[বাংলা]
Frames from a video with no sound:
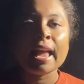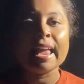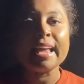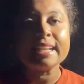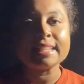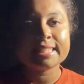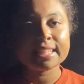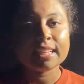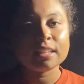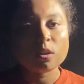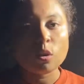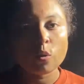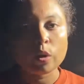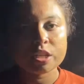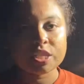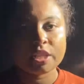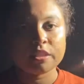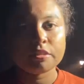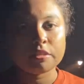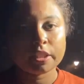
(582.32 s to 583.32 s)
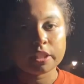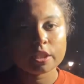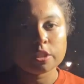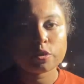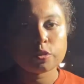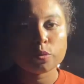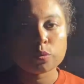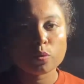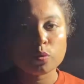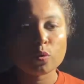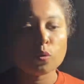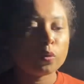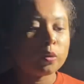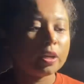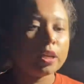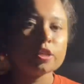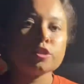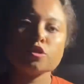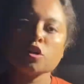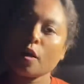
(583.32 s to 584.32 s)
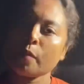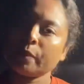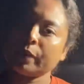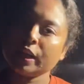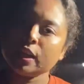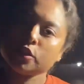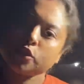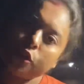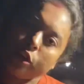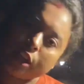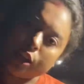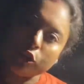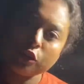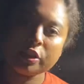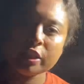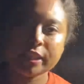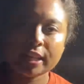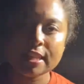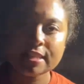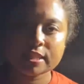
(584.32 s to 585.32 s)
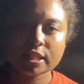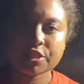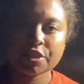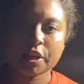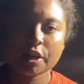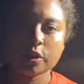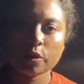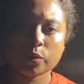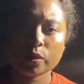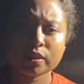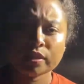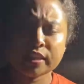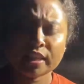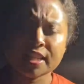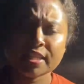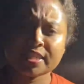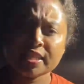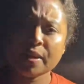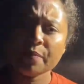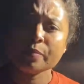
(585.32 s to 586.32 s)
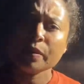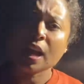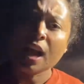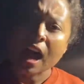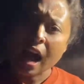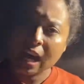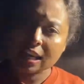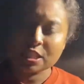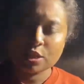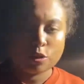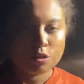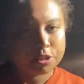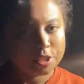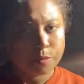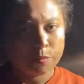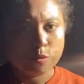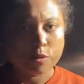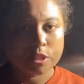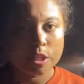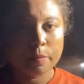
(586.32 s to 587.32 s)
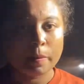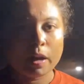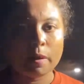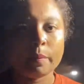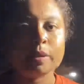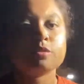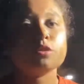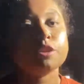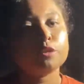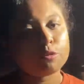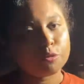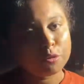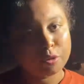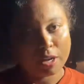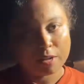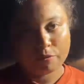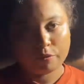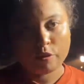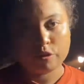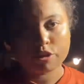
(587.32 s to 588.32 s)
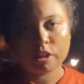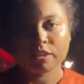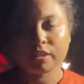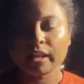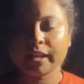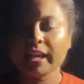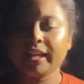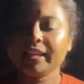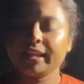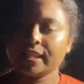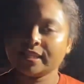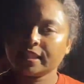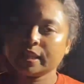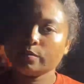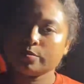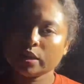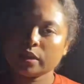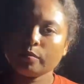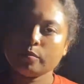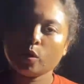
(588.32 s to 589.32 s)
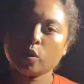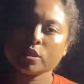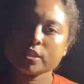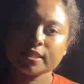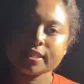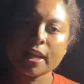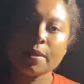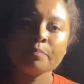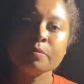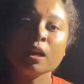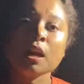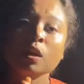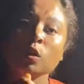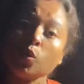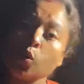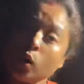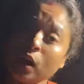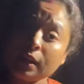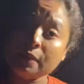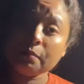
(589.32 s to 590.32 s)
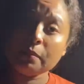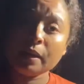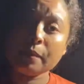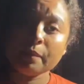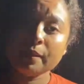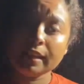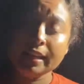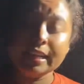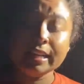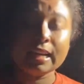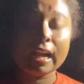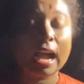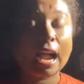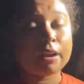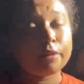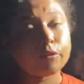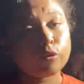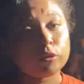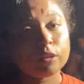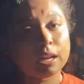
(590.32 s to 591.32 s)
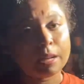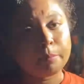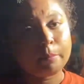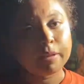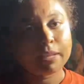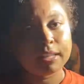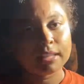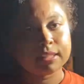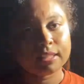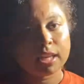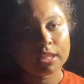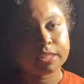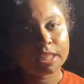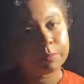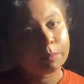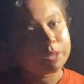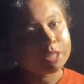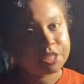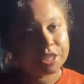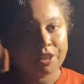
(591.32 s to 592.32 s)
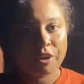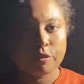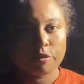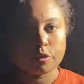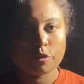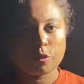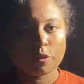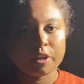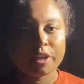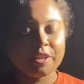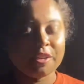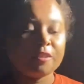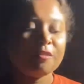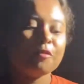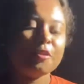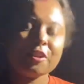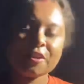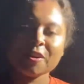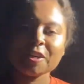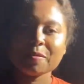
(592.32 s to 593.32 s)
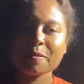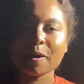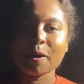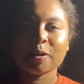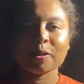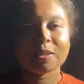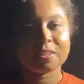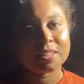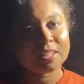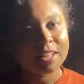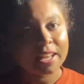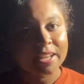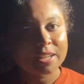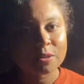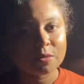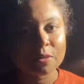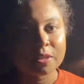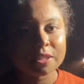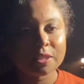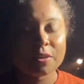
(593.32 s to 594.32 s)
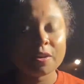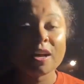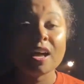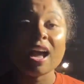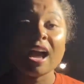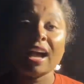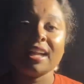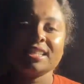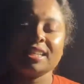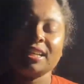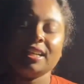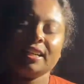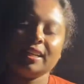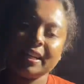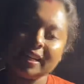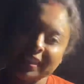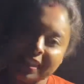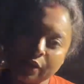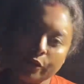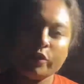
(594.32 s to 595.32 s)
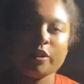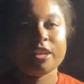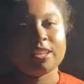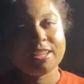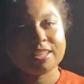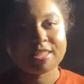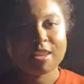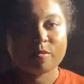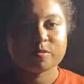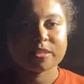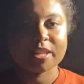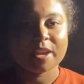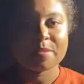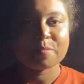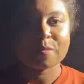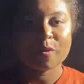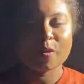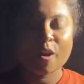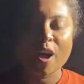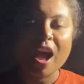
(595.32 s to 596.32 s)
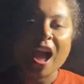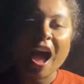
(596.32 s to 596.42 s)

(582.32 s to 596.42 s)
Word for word: এক্স্যাক্ট লোকেশান থেকে শুরু করে সব কিছুই কিন্তু ডিটেলসে শেয়ার করে দিয়েছি আশা করছি বুঝতে পারবে যদি কোনো কনফিউশন থাকে ডিসক্রিপশন বক্সে গুগল ম্যাপ লিঙ্ক আর ফোন নাম্বারটা দেওয়া থাকবে চেক আউট করে নিও ভিডিওটা ভালো লাগলে লাইক করে দিও আর চ্যানেলটাকে ডেফিনেটলি সাবস্ক্রাইব করো